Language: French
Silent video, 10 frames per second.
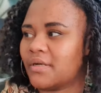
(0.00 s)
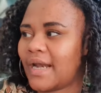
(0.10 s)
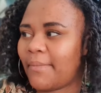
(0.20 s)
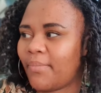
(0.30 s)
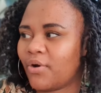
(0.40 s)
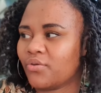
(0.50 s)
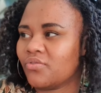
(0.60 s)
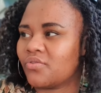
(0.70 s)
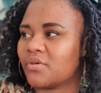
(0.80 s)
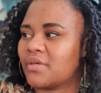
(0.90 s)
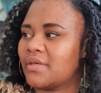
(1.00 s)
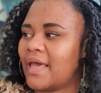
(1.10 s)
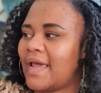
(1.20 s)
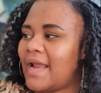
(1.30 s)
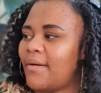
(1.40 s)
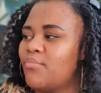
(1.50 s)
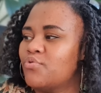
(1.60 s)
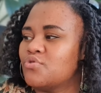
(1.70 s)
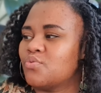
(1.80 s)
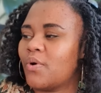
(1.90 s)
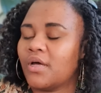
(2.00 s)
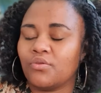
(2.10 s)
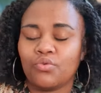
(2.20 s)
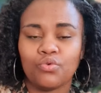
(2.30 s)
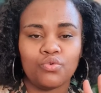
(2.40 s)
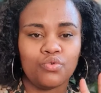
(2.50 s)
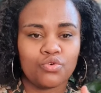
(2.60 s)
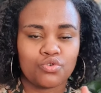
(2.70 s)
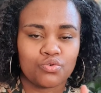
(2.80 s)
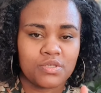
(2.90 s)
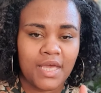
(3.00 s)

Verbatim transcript: la plante, elle a besoin de deux choses.